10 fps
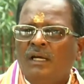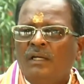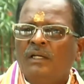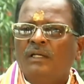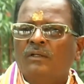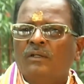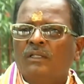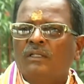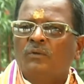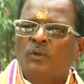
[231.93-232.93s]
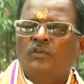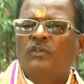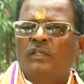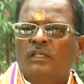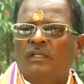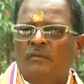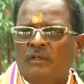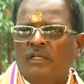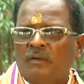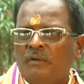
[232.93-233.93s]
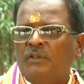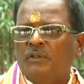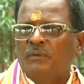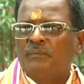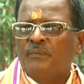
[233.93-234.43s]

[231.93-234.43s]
நீங்கள் அந்த தோஷத்தை நிவர் நிறைவேற்றணும்